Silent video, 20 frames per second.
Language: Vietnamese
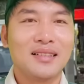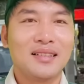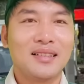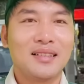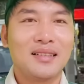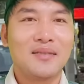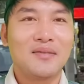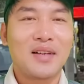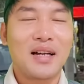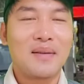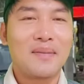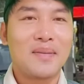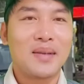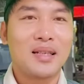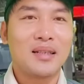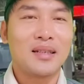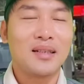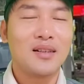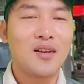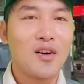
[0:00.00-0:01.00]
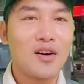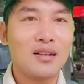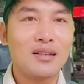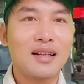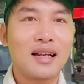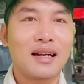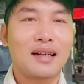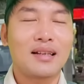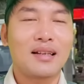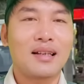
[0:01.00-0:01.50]
và mình dự đoán
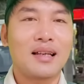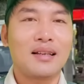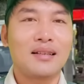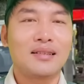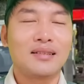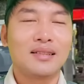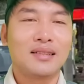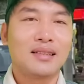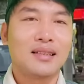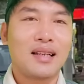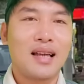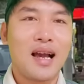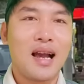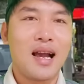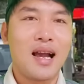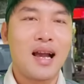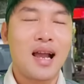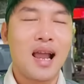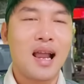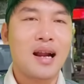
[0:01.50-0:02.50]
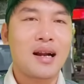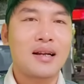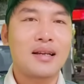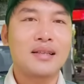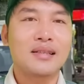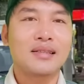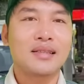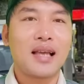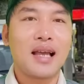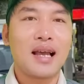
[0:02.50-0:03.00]
rằng đó nha là hàng
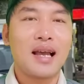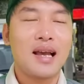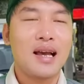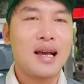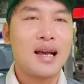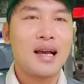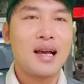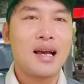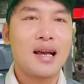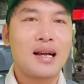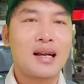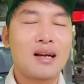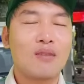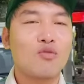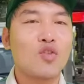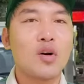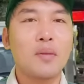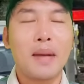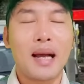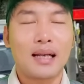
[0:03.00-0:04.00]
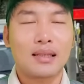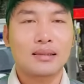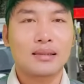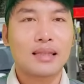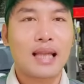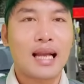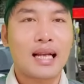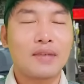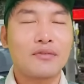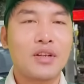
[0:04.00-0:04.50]
ni sẽ không có mặt
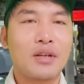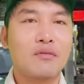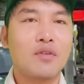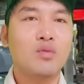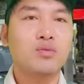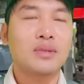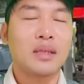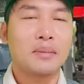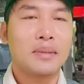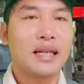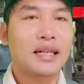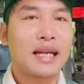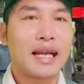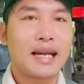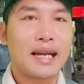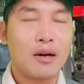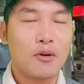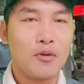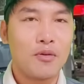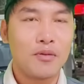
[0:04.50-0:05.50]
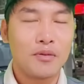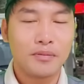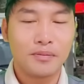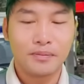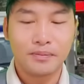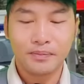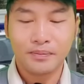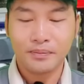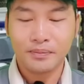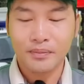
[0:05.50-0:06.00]
tại cái phiên phúc thẩm lần này đâu
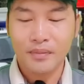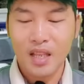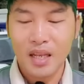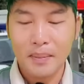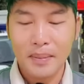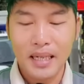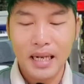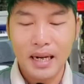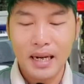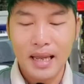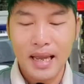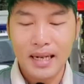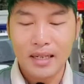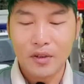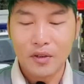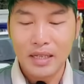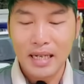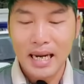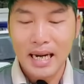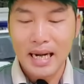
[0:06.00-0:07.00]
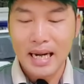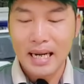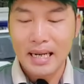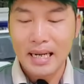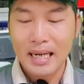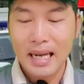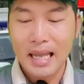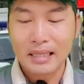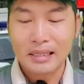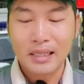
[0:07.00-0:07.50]
ừ, nhưng mà đinh lan nói rằng là
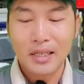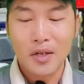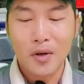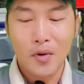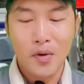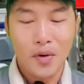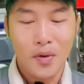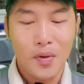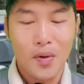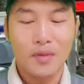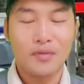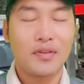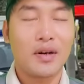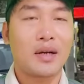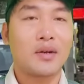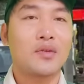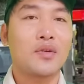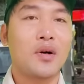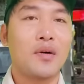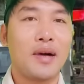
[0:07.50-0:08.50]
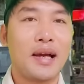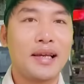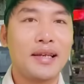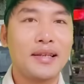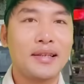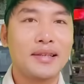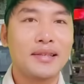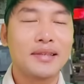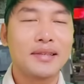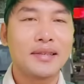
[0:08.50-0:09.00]
đinh lan sẽ nói luôn phần của cô
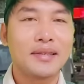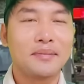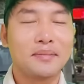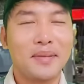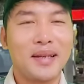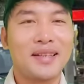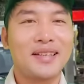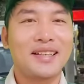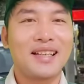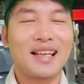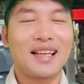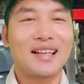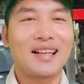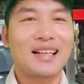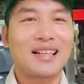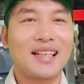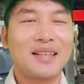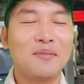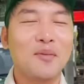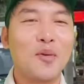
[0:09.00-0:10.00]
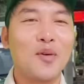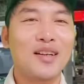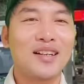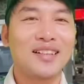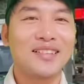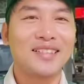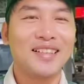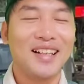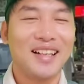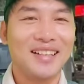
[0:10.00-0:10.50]
ấy mình lại càng thấy buồn
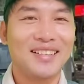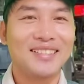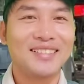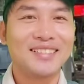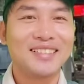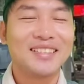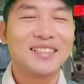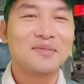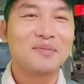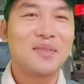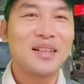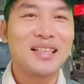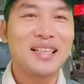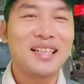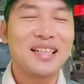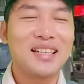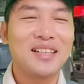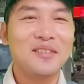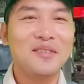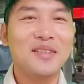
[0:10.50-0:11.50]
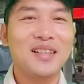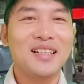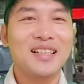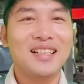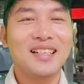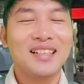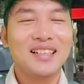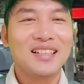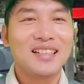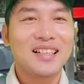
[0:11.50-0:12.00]
cười hơn bởi vì nếu
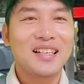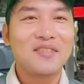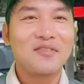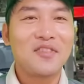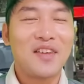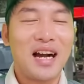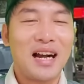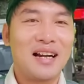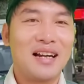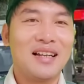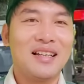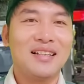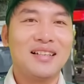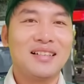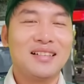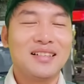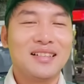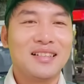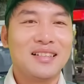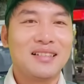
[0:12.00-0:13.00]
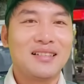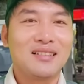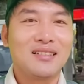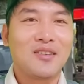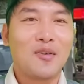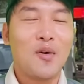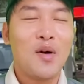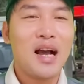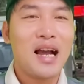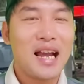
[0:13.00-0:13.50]
như cái phần á,
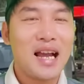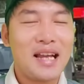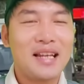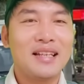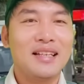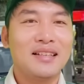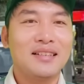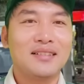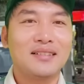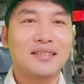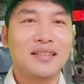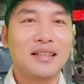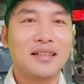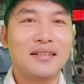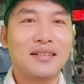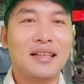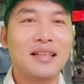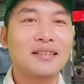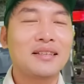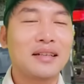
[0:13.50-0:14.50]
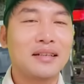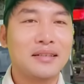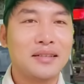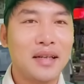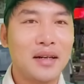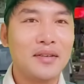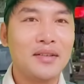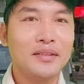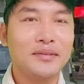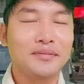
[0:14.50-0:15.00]
của ai đó thì người ấy tự
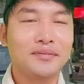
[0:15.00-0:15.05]
nói